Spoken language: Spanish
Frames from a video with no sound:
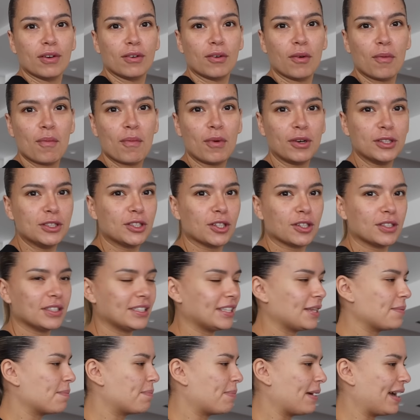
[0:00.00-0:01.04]
un
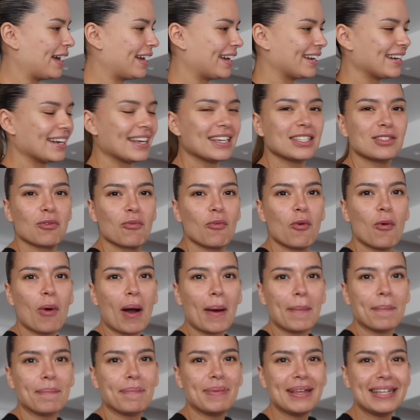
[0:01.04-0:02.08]
montón de páginas
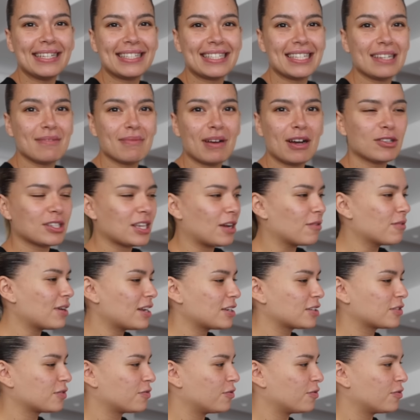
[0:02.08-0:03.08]
guapísimas, o sea, unas